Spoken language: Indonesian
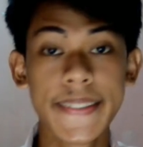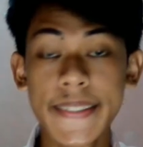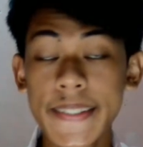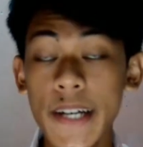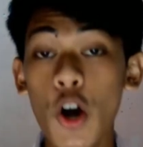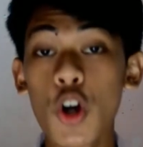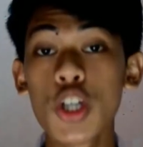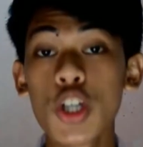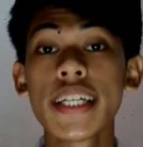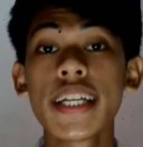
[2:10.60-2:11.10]

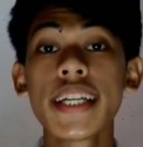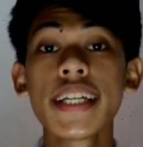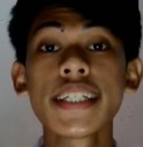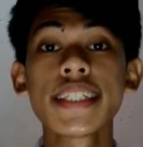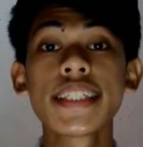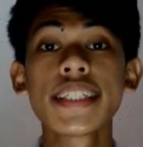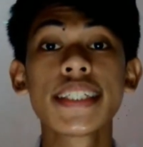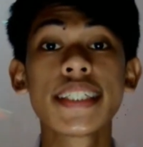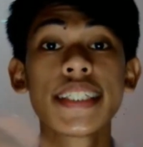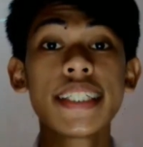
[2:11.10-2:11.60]
Oke okay,
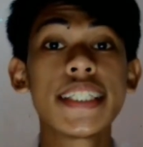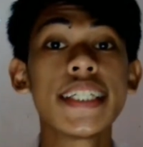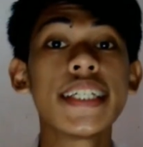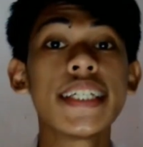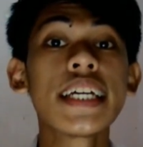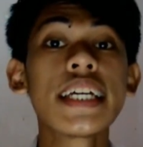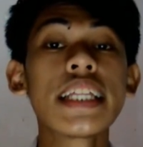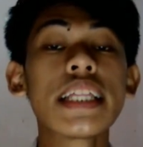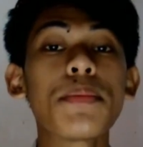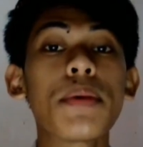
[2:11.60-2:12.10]
sellers, di
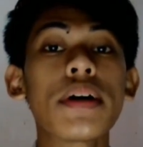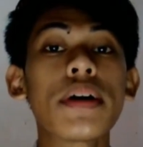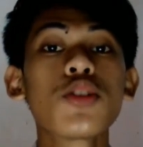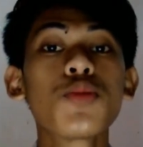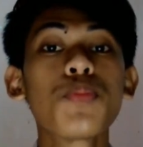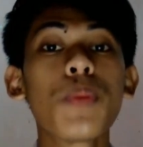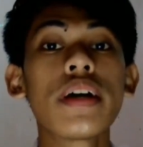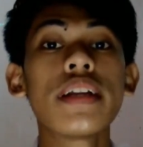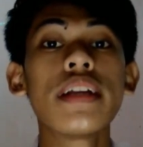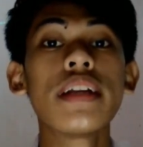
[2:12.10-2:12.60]
sini kita
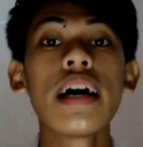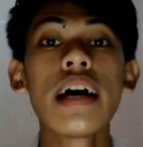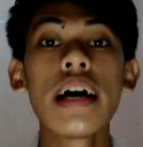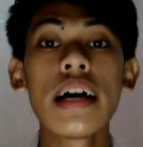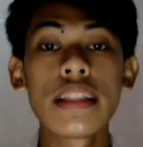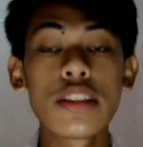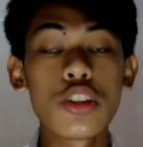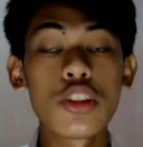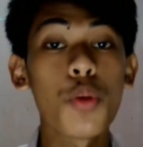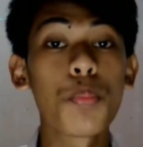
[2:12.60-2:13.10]
masuk
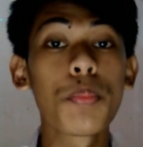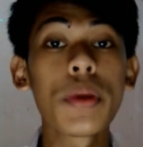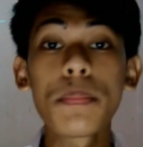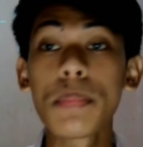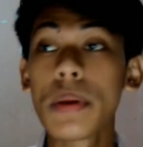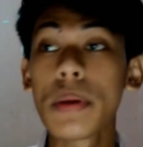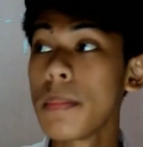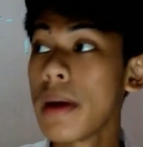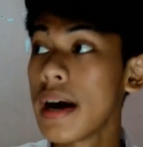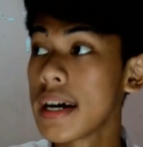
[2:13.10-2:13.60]
pada topik
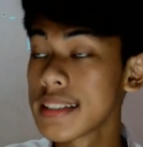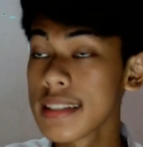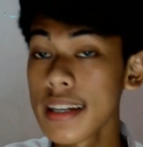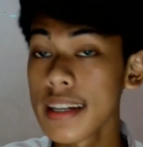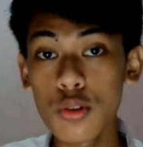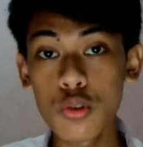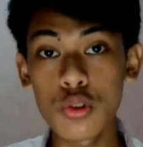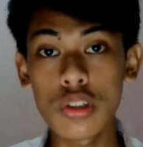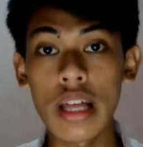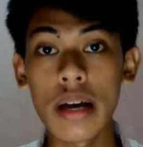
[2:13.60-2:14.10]
pembahasan
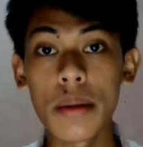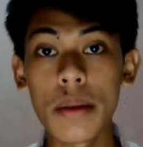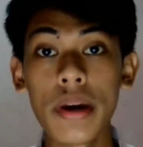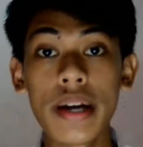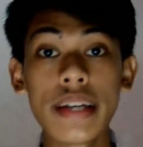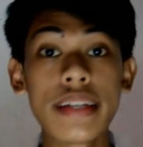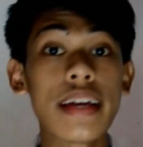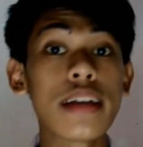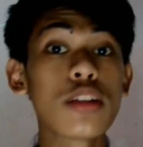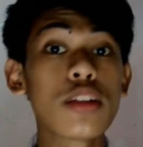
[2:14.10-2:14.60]
utama
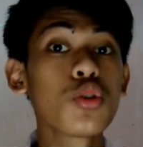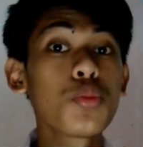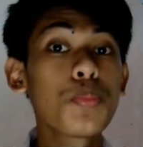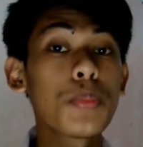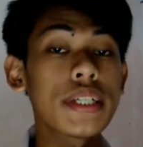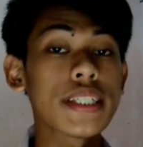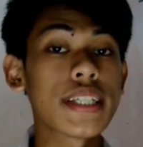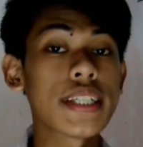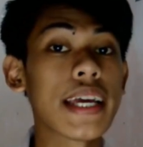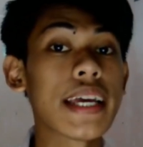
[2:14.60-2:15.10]
yaitu
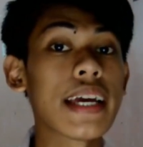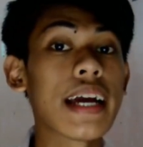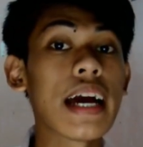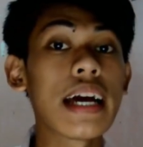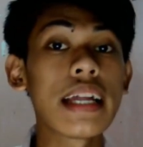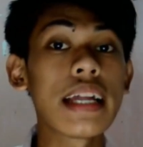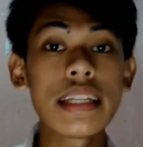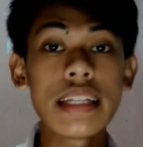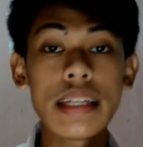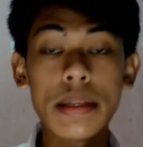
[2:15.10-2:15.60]

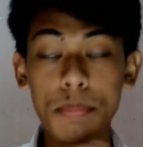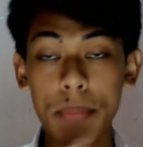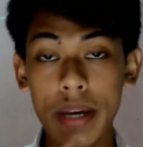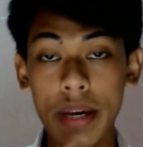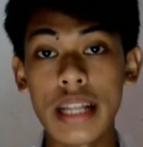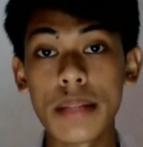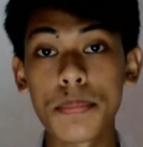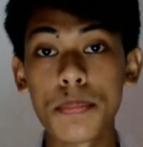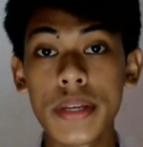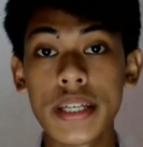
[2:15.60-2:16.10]
persaingan
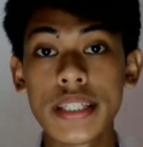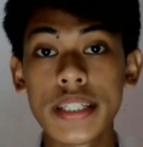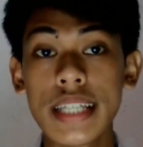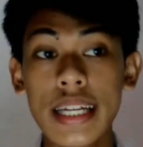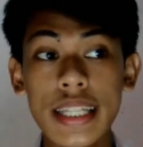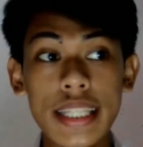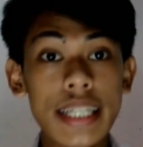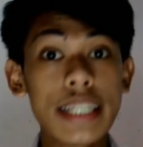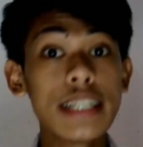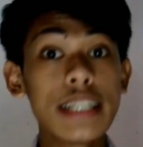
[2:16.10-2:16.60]
marketplace.
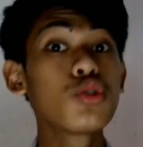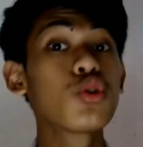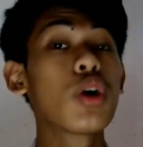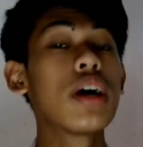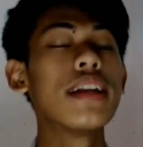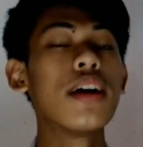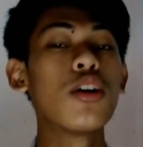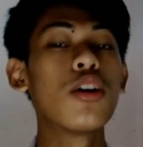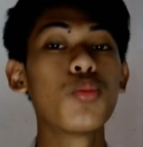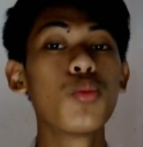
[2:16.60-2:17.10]
Nanti ini
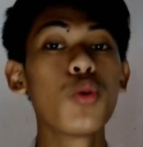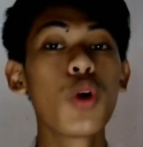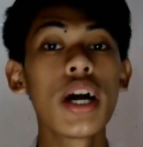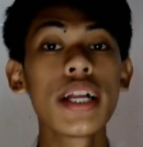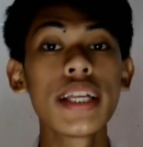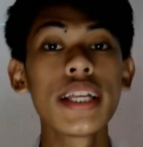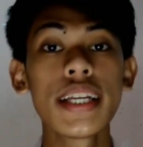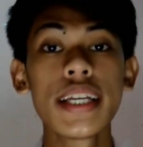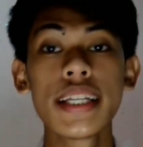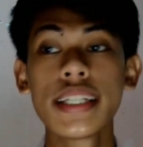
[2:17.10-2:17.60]
juga ada
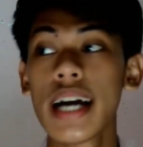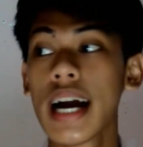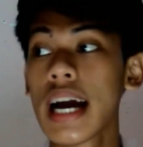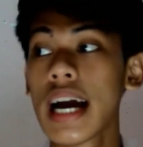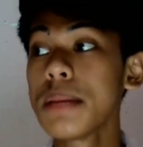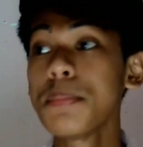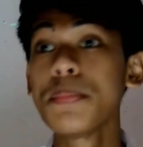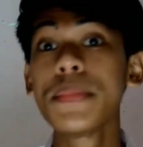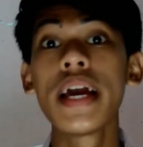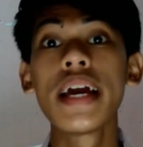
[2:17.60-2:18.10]
hubungannya nih dengan
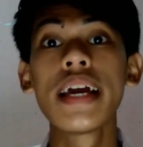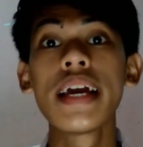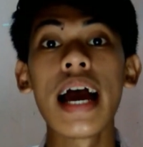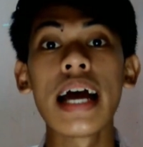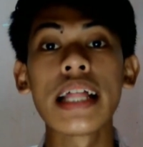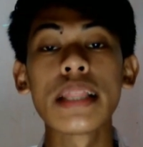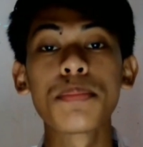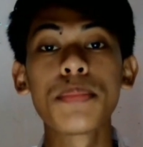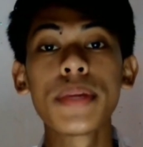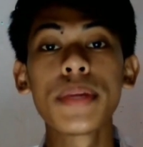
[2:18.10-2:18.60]
biaya
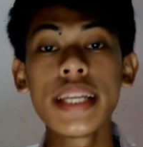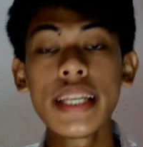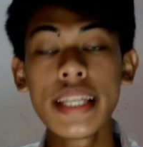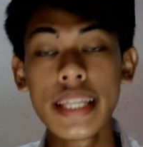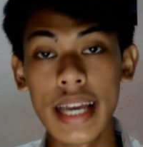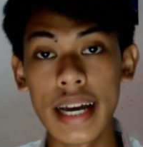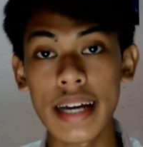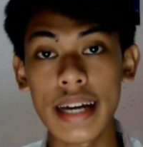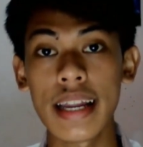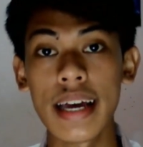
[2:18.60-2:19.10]
admin
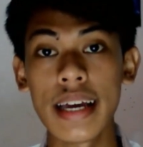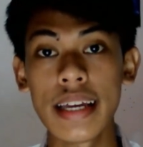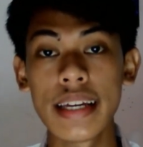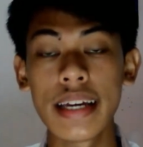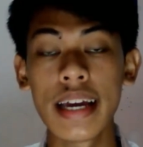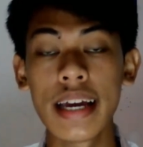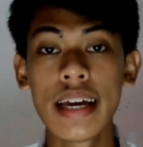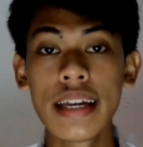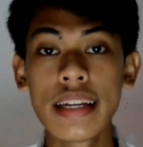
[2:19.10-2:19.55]
yang naik.